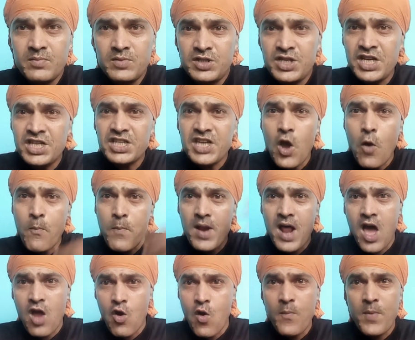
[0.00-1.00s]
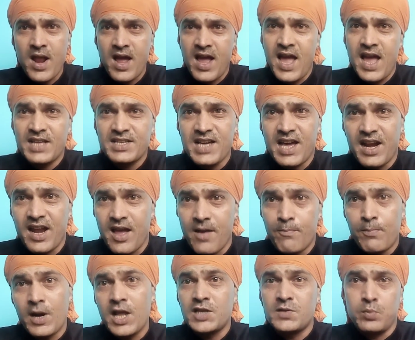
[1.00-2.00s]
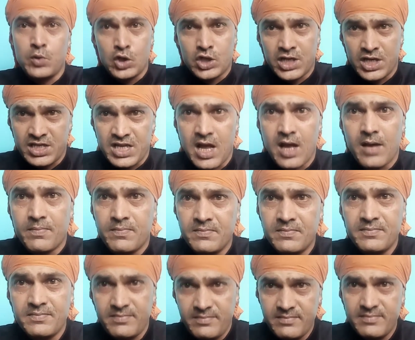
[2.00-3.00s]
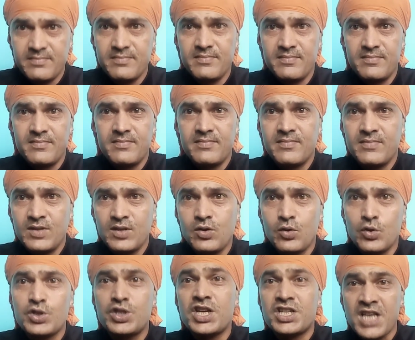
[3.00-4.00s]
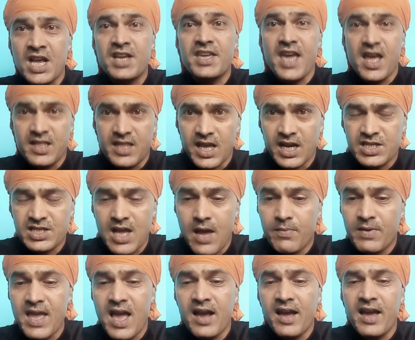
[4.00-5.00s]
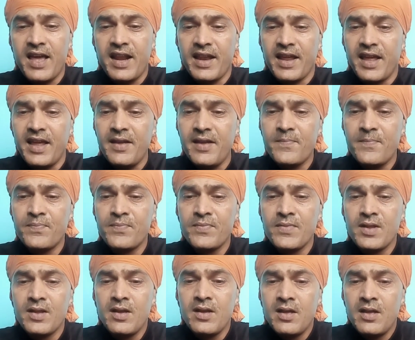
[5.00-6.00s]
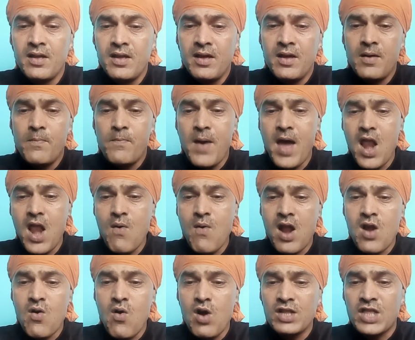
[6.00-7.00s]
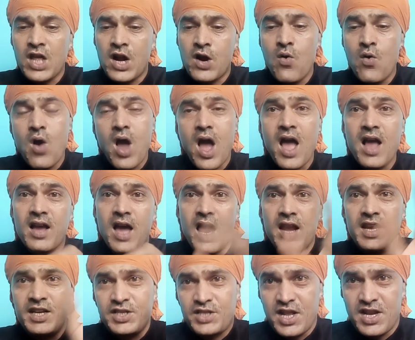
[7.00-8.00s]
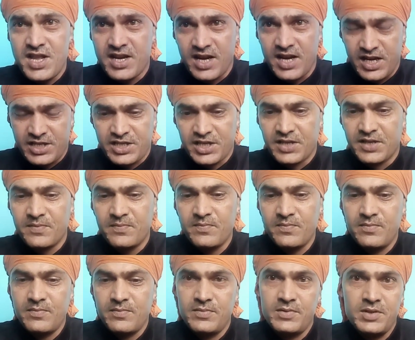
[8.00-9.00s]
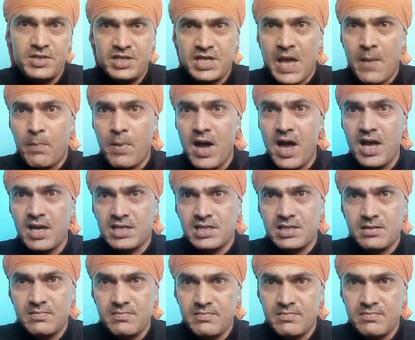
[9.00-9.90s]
जिसके ऊपर आरोप लगाया जा रहा है ब्रजभूषण साहब कुश्ती संघ के अध्यक्ष साहब क्या कह रहे हैं पहलवानों के धरणों का है खालिस्तानी कनेक्शन शाबाश